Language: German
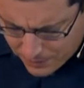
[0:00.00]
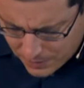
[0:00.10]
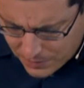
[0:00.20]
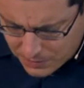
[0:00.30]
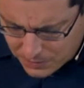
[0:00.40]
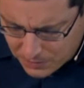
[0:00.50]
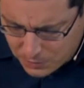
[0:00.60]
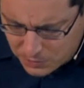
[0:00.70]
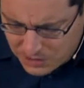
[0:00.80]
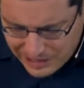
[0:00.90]
wir sind
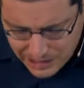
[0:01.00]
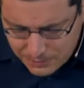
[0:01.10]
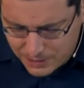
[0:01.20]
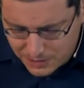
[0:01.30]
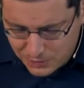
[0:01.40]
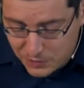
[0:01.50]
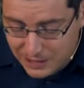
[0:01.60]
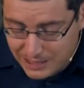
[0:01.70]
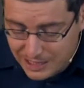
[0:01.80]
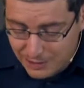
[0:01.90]
so dankbar, dass wir
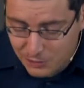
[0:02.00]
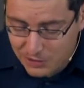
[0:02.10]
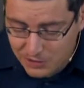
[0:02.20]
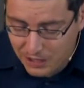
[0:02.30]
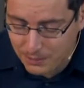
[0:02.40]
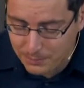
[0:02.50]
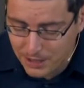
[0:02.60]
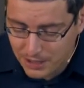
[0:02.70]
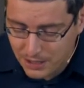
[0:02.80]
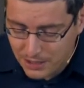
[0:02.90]
Jesus haben,
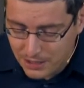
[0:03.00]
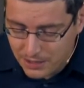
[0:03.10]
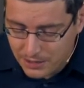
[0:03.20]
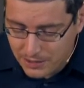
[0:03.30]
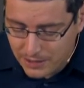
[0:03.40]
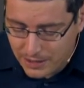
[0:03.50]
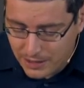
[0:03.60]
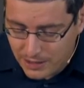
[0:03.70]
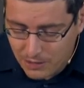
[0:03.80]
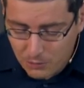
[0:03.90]

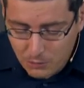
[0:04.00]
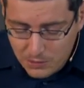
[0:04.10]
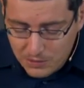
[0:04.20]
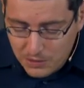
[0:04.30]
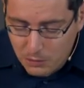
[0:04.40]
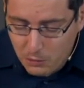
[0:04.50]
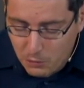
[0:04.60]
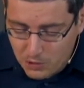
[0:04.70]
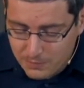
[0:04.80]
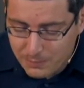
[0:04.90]
der unser
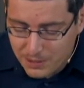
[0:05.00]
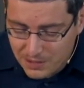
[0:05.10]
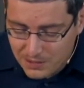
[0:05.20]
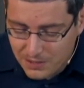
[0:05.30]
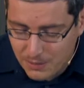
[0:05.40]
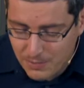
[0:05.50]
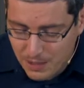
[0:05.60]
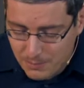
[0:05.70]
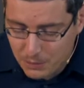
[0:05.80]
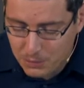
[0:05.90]
Hohepriester im
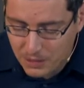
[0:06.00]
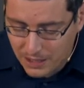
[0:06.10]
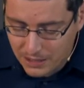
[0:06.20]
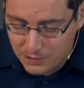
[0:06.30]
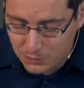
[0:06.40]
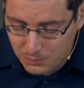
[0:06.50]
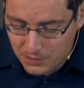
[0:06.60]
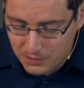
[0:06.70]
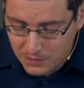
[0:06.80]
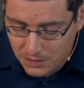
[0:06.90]
himmlischen Heiligtum
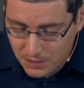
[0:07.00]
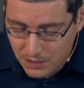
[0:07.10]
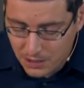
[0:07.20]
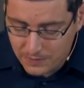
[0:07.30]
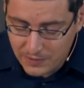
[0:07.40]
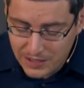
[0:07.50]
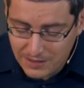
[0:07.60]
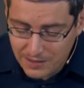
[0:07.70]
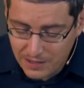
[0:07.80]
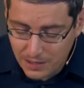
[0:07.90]
ist. Und wenn wir
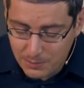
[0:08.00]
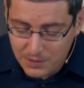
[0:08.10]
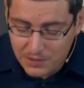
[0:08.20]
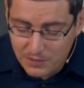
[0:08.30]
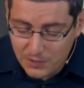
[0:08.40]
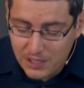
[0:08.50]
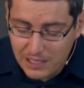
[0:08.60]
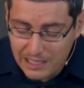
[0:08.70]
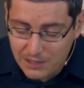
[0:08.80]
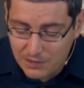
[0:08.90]
jetzt ein bisschen wieder
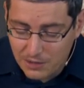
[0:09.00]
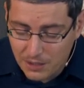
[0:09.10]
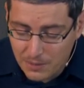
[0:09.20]
lesen